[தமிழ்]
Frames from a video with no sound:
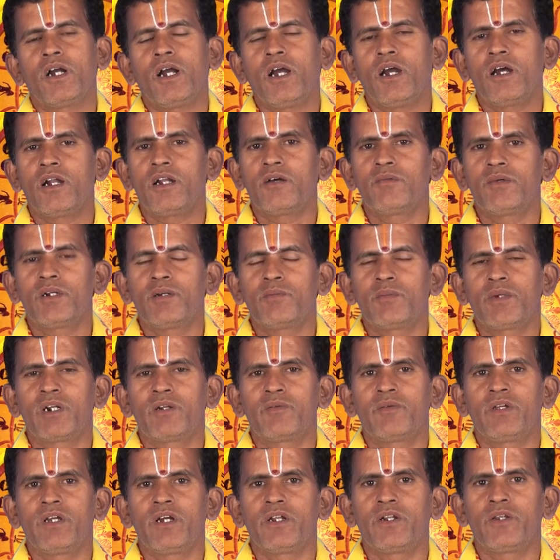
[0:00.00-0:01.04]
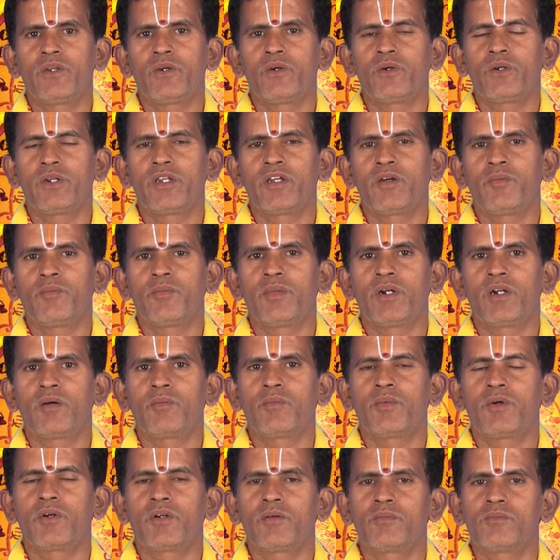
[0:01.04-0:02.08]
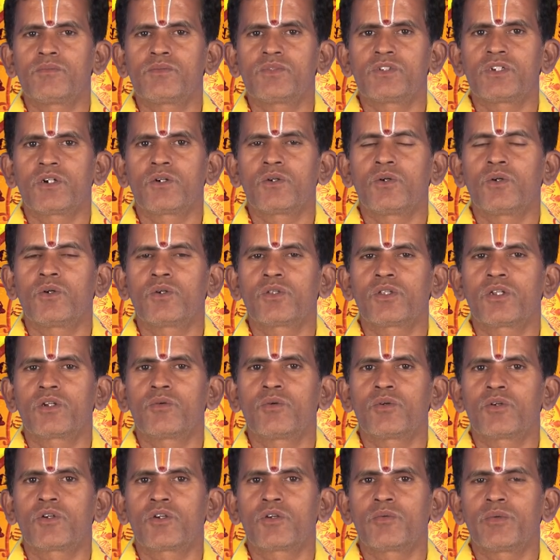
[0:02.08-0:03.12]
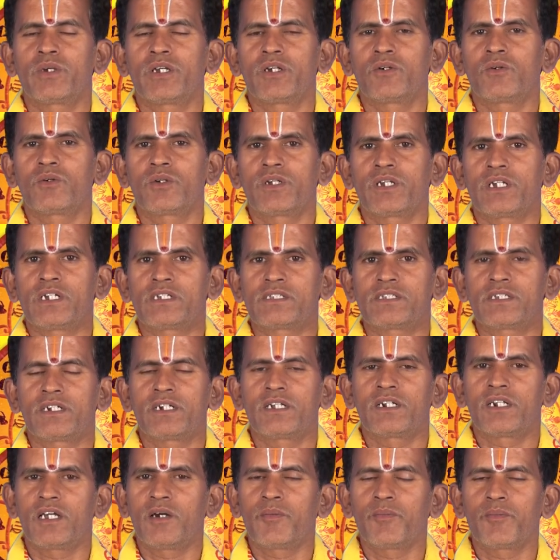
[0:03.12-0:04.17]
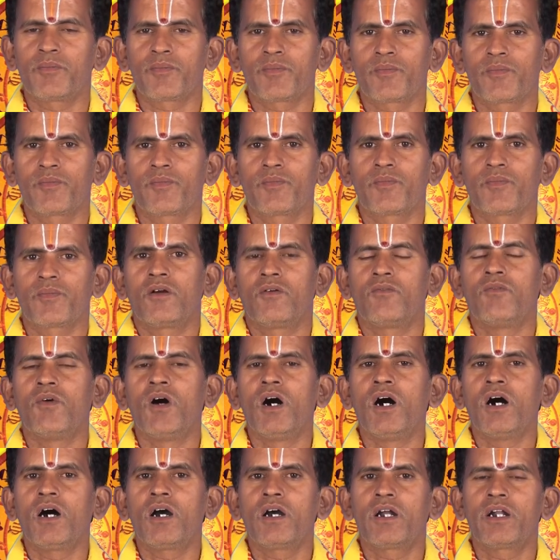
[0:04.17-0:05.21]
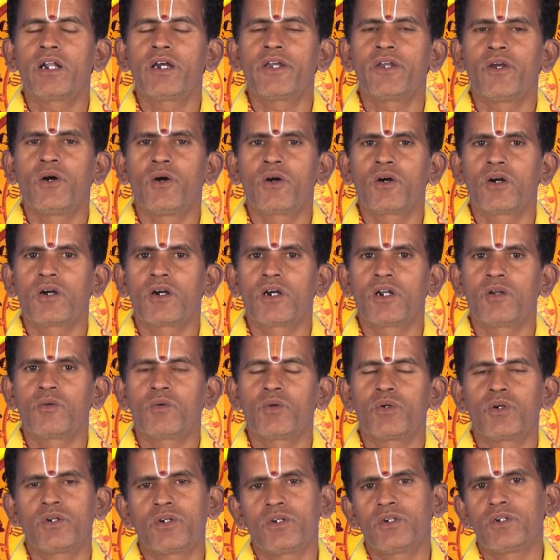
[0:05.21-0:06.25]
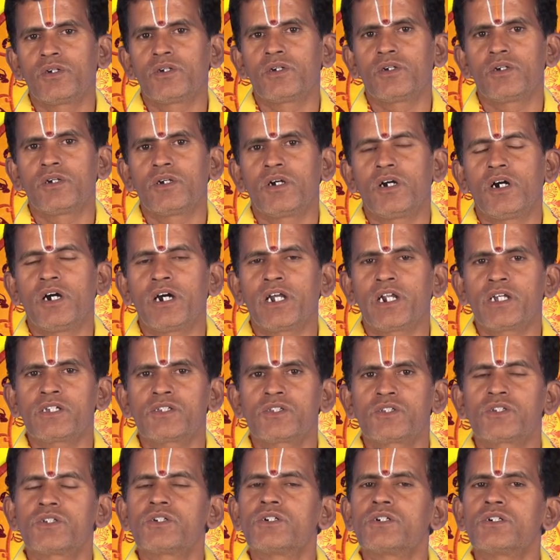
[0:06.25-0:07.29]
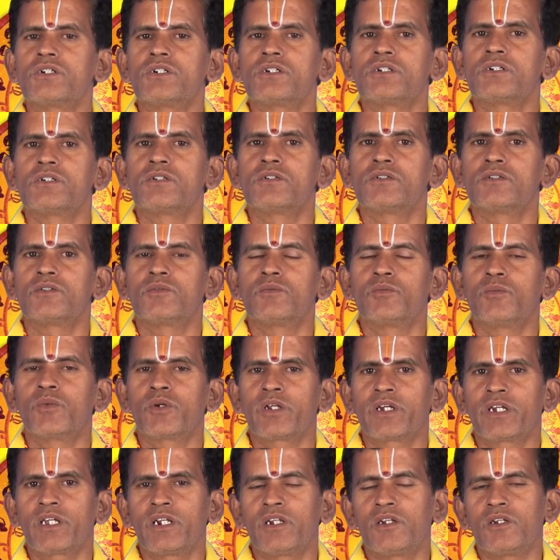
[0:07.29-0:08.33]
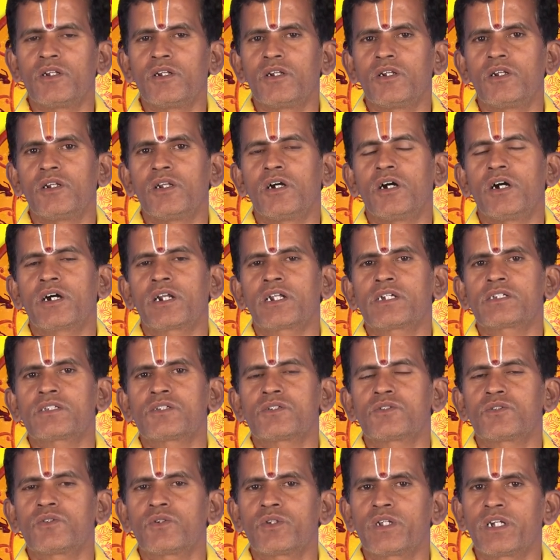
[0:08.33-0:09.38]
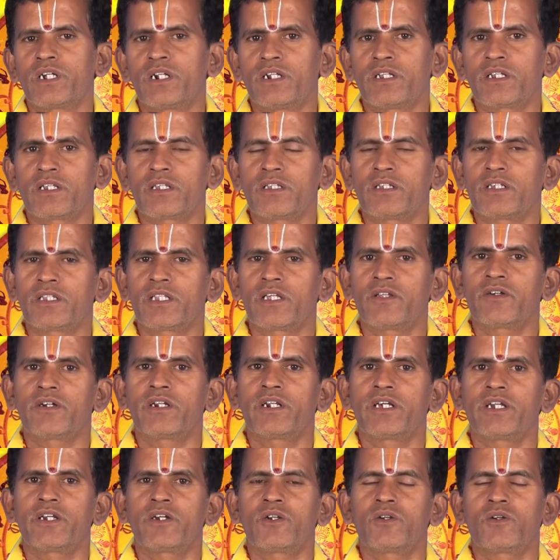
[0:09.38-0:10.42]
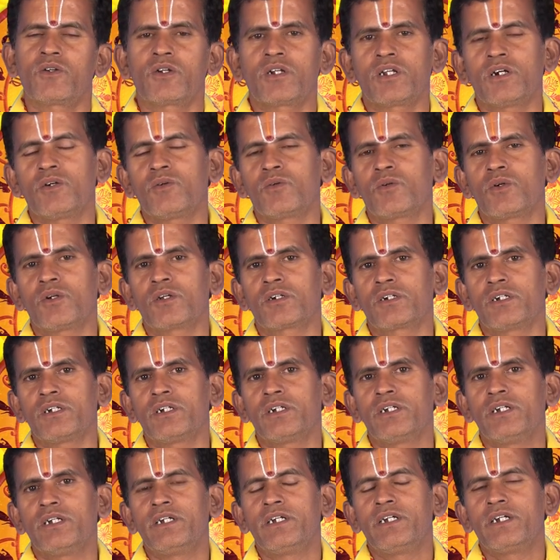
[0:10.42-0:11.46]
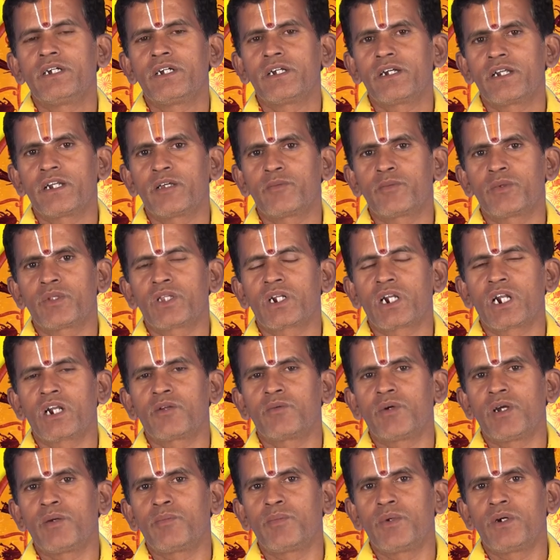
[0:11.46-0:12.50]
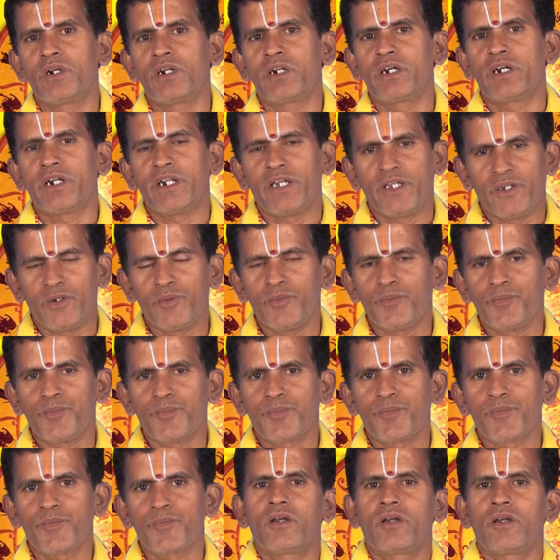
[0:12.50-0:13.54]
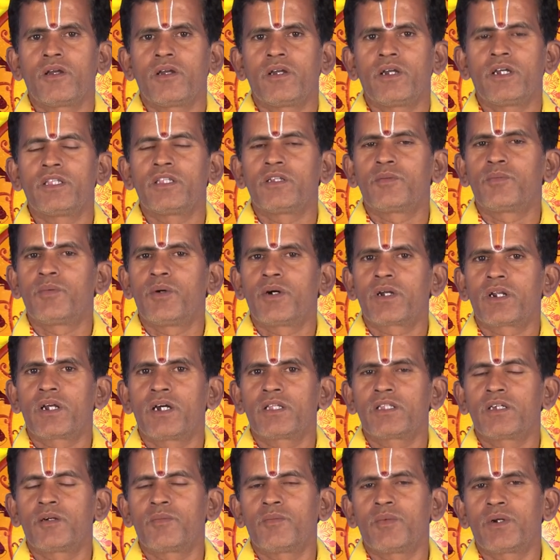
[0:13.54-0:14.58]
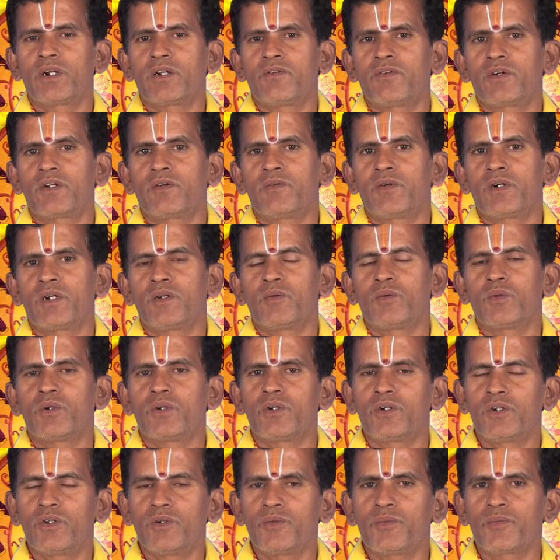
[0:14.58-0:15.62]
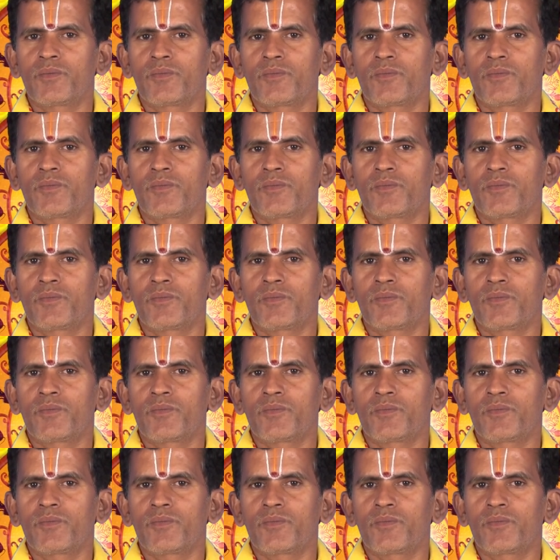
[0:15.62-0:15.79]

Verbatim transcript: கணவன் மண்மை அந்யோன்யம் பலப்படும் சகோதர ஒற்றுமை குறைய செய்யலாம் வாகன யோகங்கள் உண்டு அரசு முறையில் அரசு துறையிலிருந்து ஏதாவது கிடைக்கணும்னா உங்களுக்கு கிடைப்பதற்கான வாய்ப்புகள் கிடைக்கும் எதிர்பாராத பணபரவுகள் உண்டு